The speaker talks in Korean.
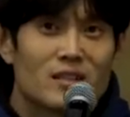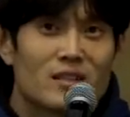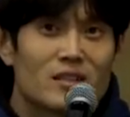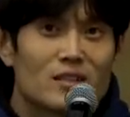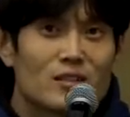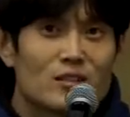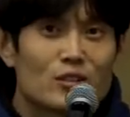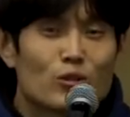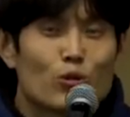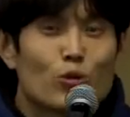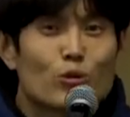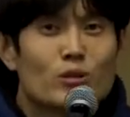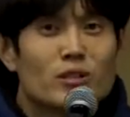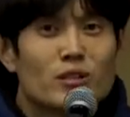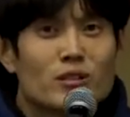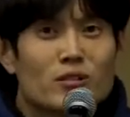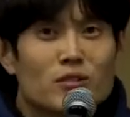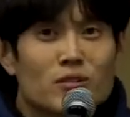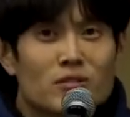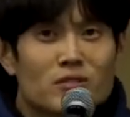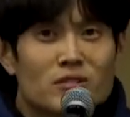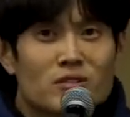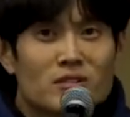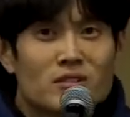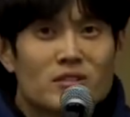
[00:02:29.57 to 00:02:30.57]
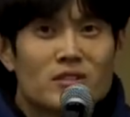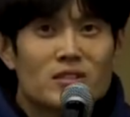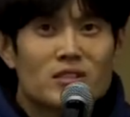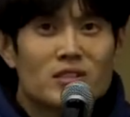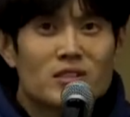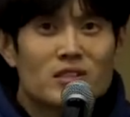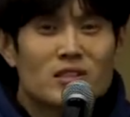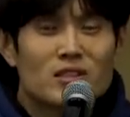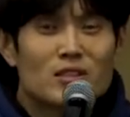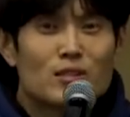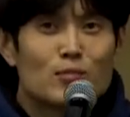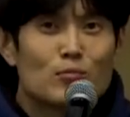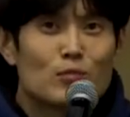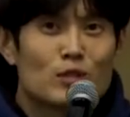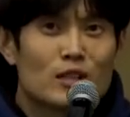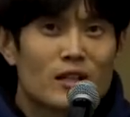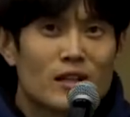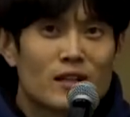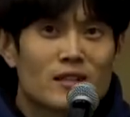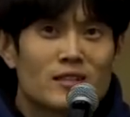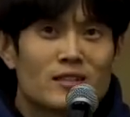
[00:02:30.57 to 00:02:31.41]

그곳에서 쓴 시입니다.